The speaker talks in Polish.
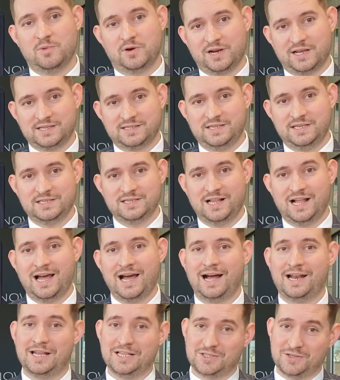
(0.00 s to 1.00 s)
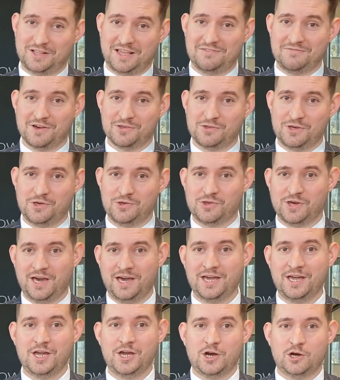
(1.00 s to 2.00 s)
oraz diesla, ale co
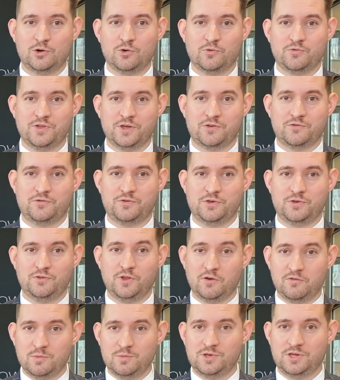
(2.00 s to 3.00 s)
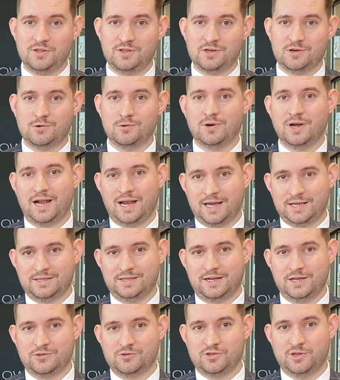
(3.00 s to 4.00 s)
najważniejsze, również w nowym silniku
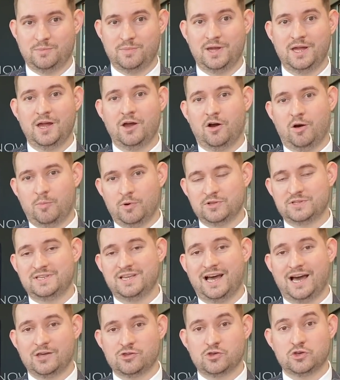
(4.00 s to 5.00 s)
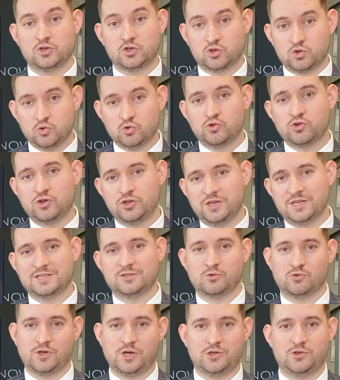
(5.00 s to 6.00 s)
elektrycznym o mocy aż
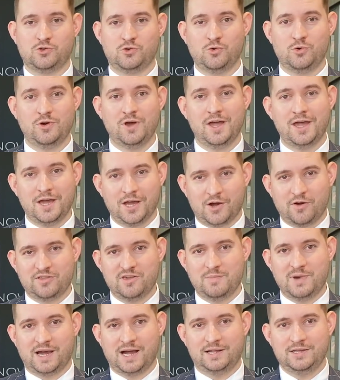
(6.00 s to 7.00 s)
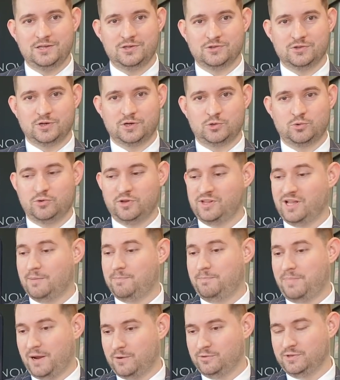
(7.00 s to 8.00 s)
136 koni mechanicznych, który na
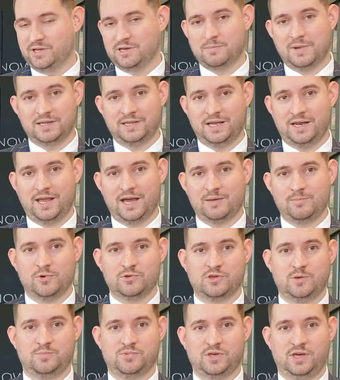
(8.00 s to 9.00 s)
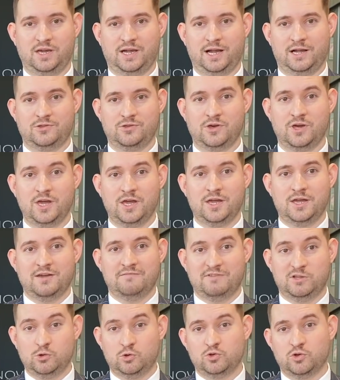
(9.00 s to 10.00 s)
pełnych bateriach może przejechać
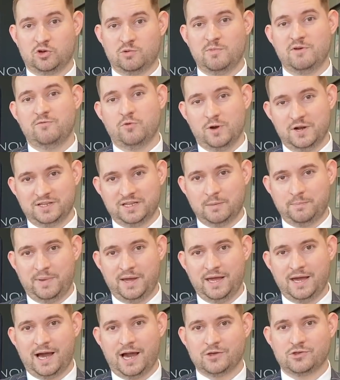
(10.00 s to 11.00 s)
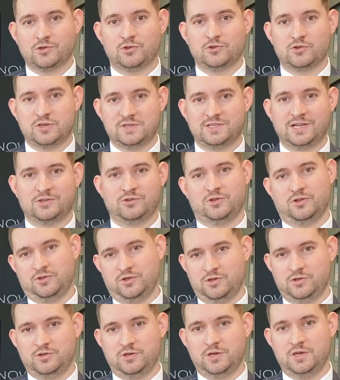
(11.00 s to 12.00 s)
według normy WLTP aż
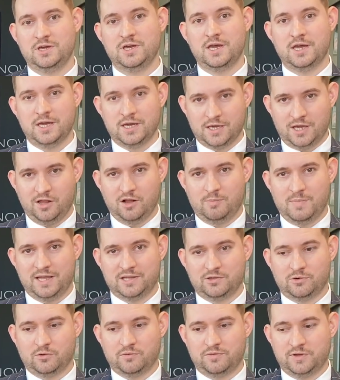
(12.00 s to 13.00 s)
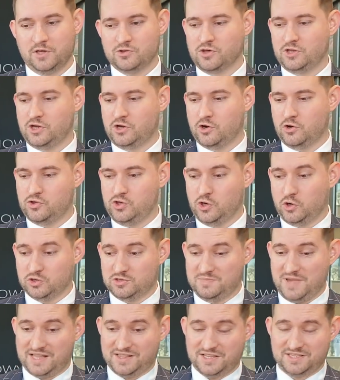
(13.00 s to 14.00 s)
340 km. Jeżeli chodzi o
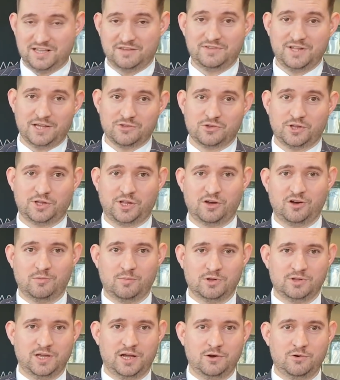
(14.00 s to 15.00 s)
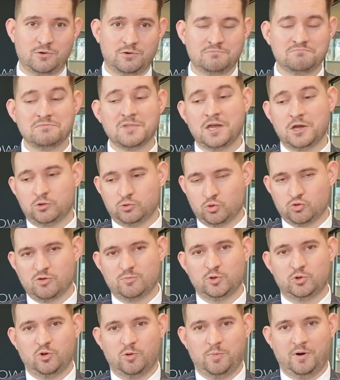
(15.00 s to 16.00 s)
zmiany zewnętrzne tego modelu, dużo
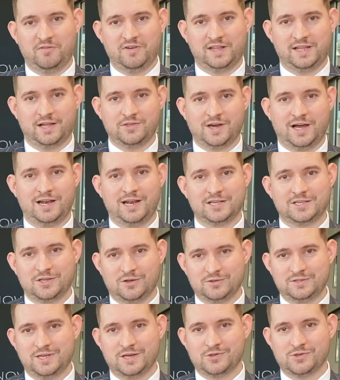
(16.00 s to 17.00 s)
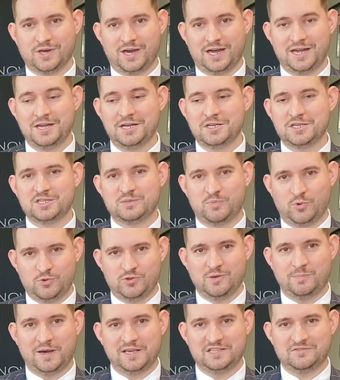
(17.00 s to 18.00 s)
by tu opowiadać, ale sądzę, że
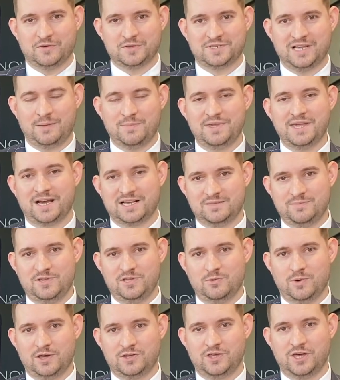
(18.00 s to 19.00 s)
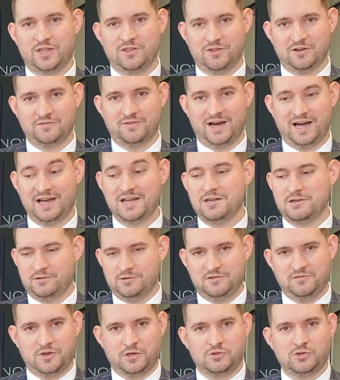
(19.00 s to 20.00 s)
spójrzcie Państwo sami, jak zmieniła się nowa
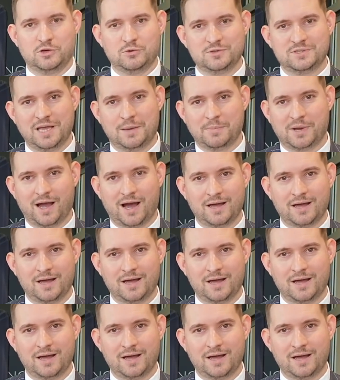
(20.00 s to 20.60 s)
208.